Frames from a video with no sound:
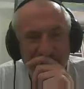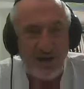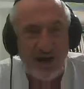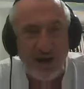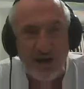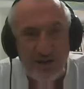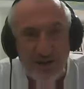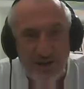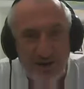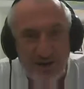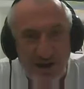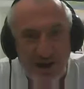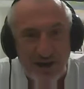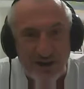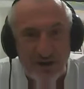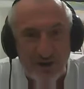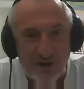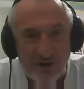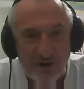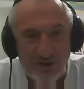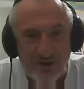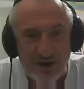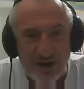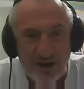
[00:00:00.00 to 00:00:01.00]
как, как ее
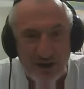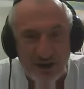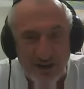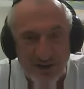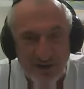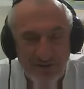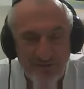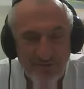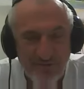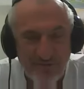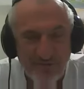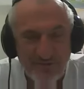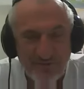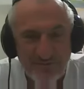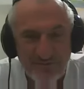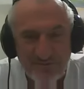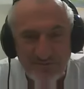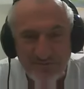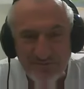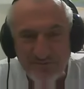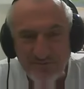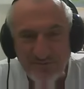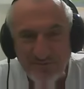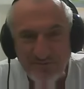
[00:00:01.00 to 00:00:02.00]
звали?
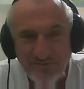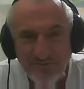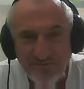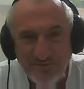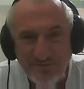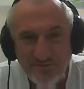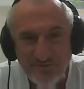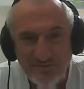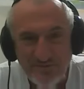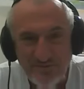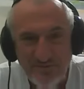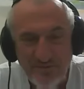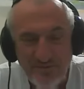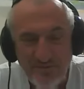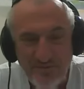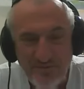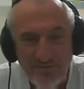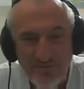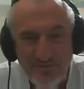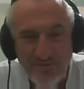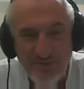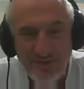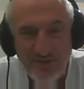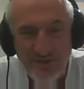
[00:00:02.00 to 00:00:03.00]

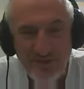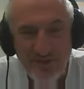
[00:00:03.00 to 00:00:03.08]
Рахель.